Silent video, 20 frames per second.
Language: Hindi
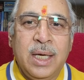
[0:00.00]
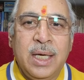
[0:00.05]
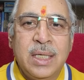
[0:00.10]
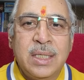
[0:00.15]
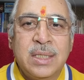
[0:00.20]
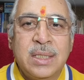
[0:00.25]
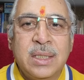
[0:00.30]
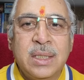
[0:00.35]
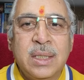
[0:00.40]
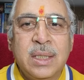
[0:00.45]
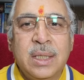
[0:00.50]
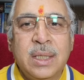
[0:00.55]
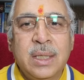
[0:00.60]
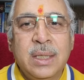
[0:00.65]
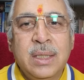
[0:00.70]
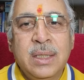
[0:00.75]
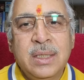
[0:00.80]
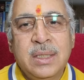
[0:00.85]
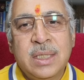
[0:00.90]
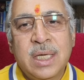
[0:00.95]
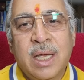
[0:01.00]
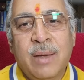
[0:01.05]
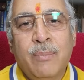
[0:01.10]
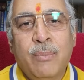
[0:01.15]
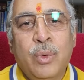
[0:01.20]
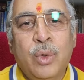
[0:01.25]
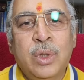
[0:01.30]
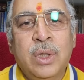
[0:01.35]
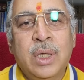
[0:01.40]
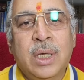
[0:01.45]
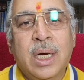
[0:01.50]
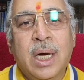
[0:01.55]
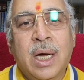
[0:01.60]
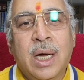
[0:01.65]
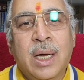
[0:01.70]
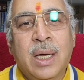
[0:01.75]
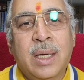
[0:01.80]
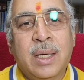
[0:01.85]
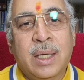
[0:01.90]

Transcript: इस से बुद्ध का